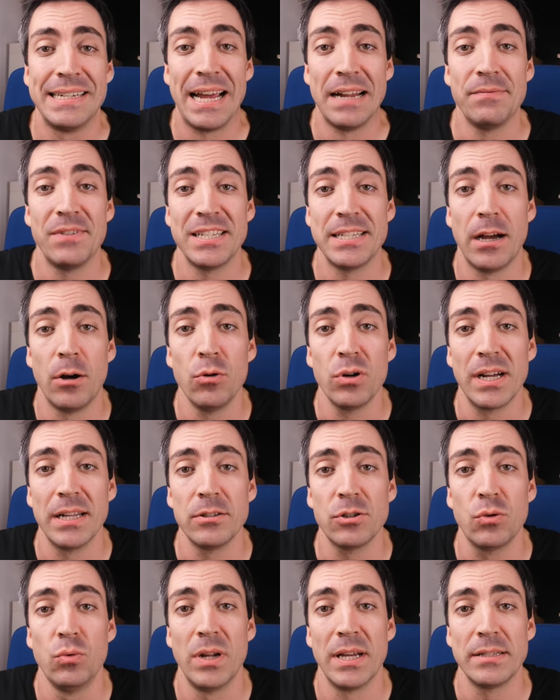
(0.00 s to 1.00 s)
Dann, was auch
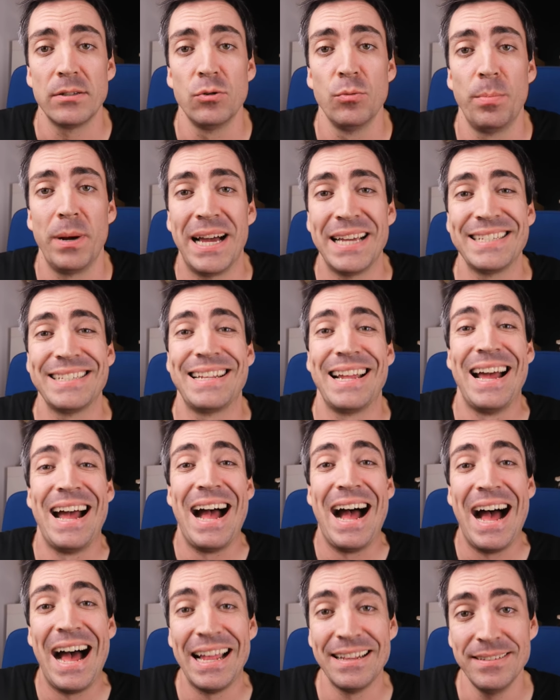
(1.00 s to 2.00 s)
ganz gut dazu passt,
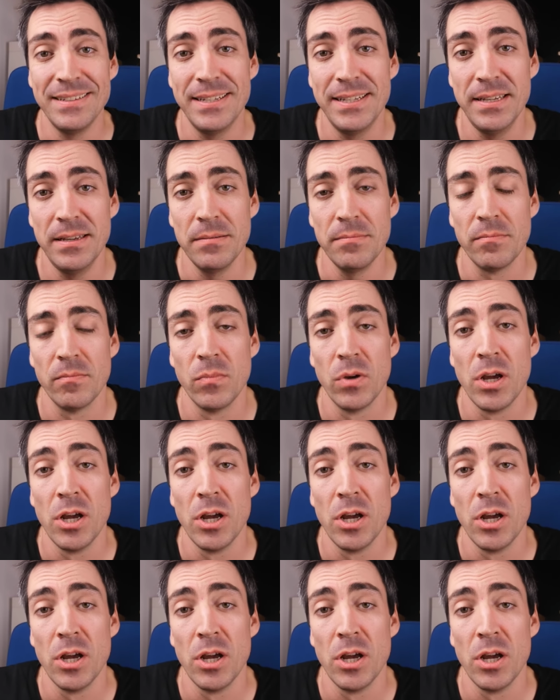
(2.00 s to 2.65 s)
Anti.